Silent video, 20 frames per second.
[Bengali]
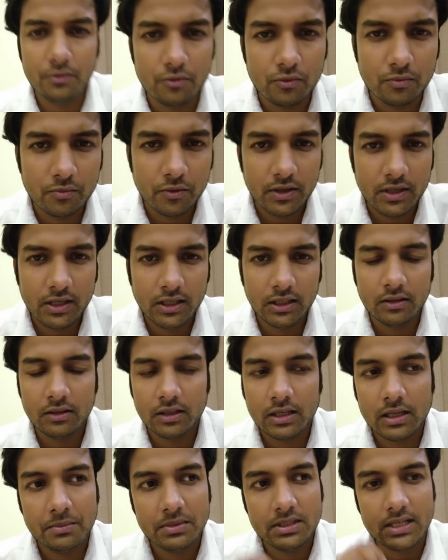ঘুমোয়নি কেন
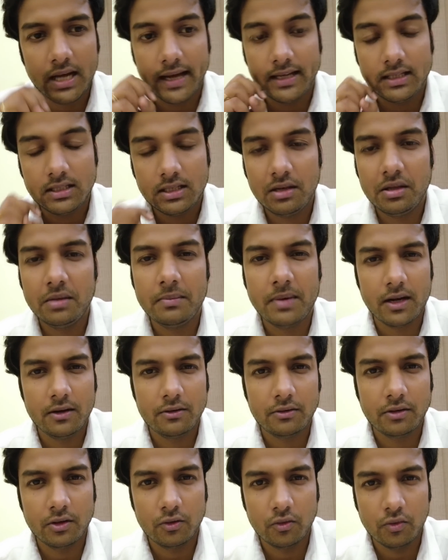কি আমি চাইছিলাম ভালো
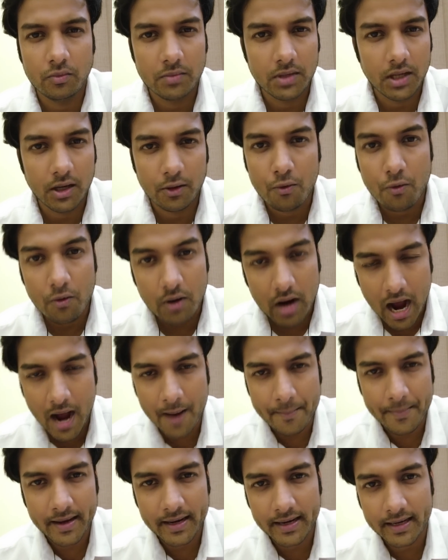করে ঘুমটা হোক
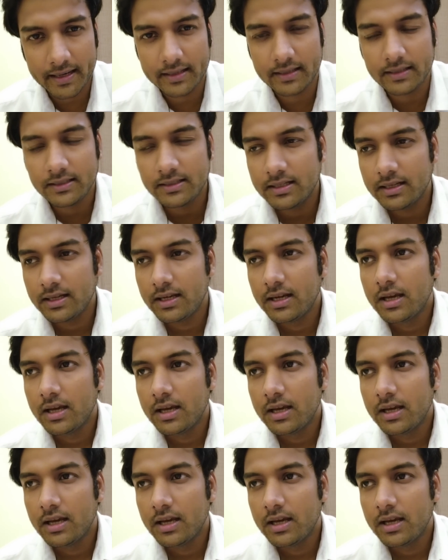আমার অ্যাটলিস্ট